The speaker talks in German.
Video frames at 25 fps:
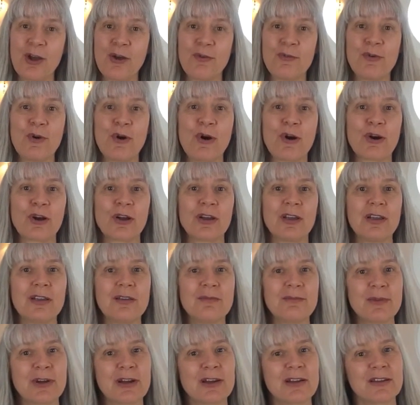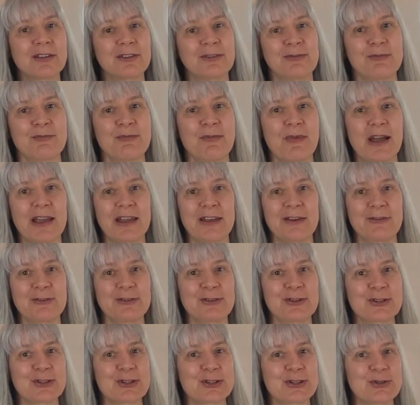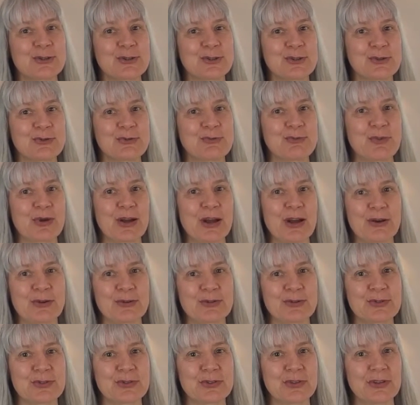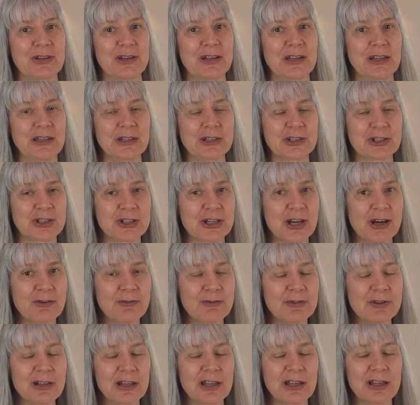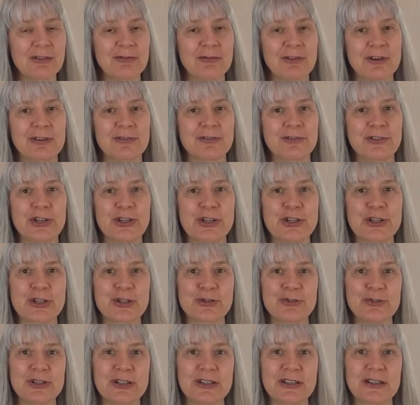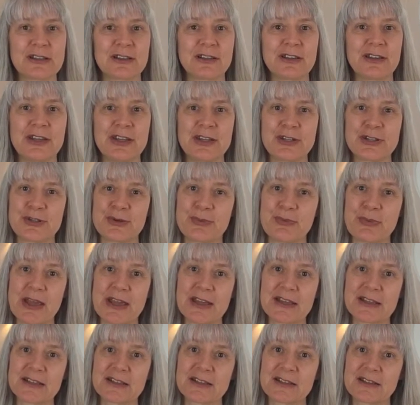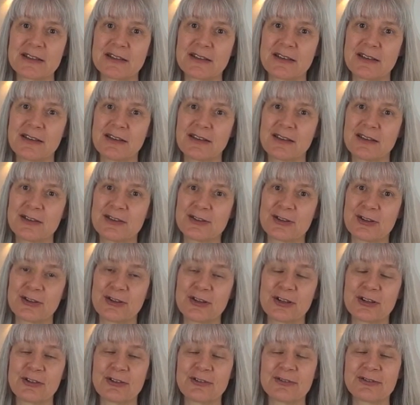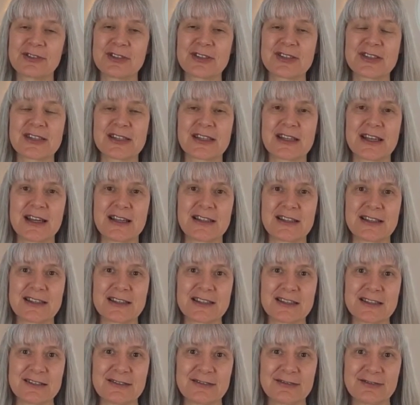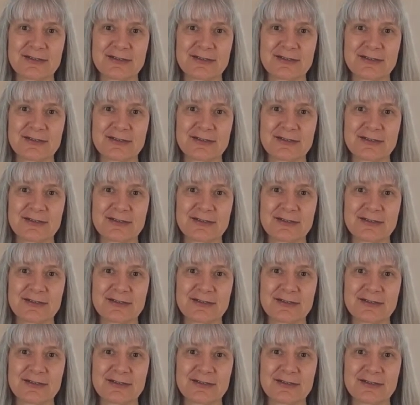Wo auch immer du meine Unterstützung brauchst, ich schaue nicht nur auf die Schulter, die schmerzt, sondern auf das Ganze.